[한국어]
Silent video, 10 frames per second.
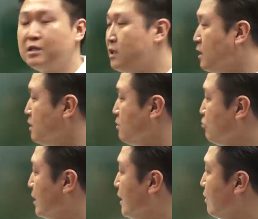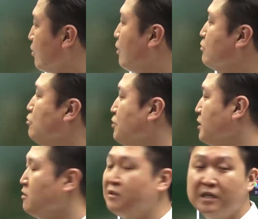기계를 우리가 과전류
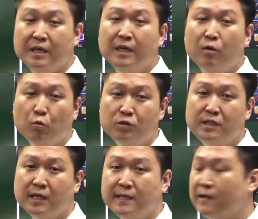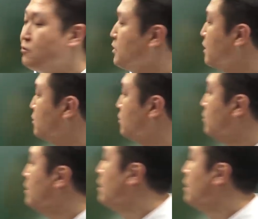계전기, OCR이라고 할 수 있겠죠.